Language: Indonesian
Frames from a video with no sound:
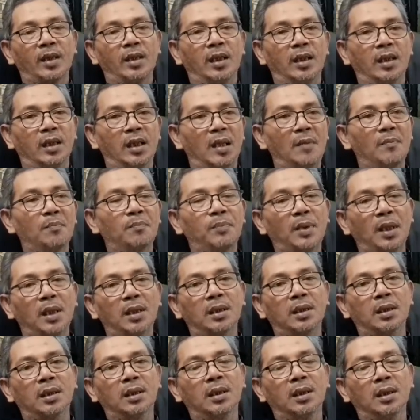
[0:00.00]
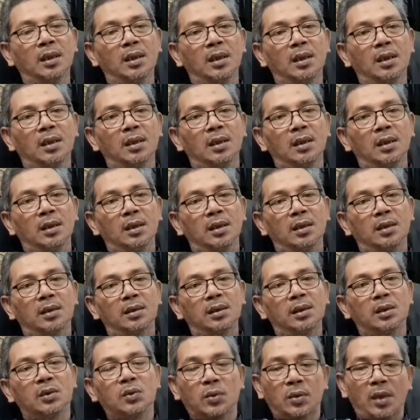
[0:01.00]
ya nampak e,
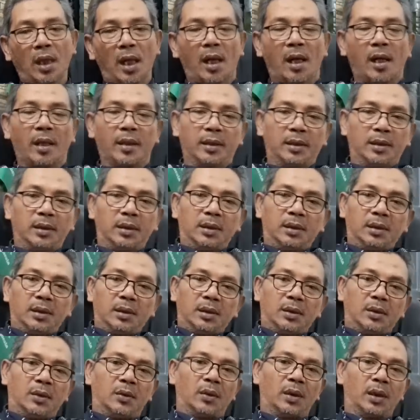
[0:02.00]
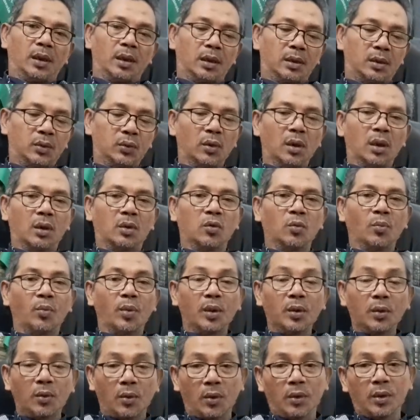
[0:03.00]
dilukai oleh dua
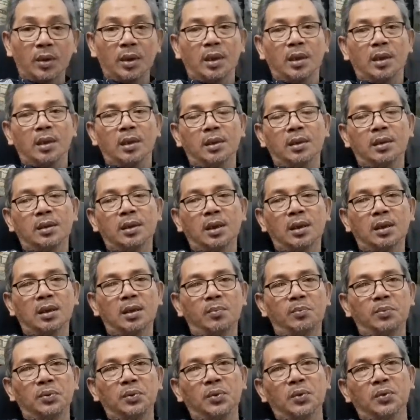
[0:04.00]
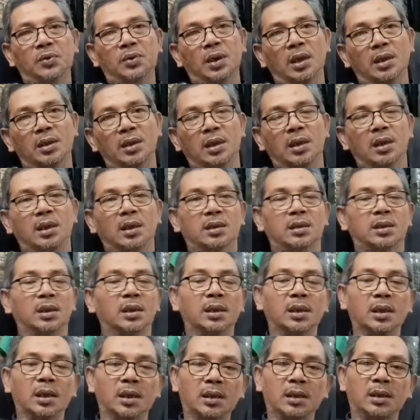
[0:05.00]
gubernurnya dengan keputusannya
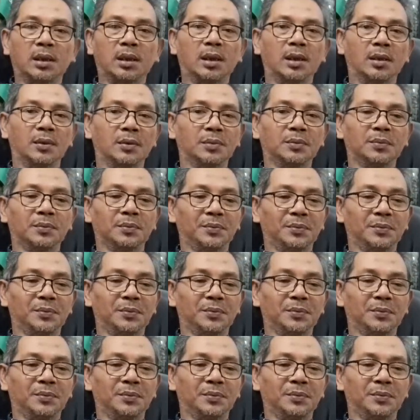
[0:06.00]
sendiri ya.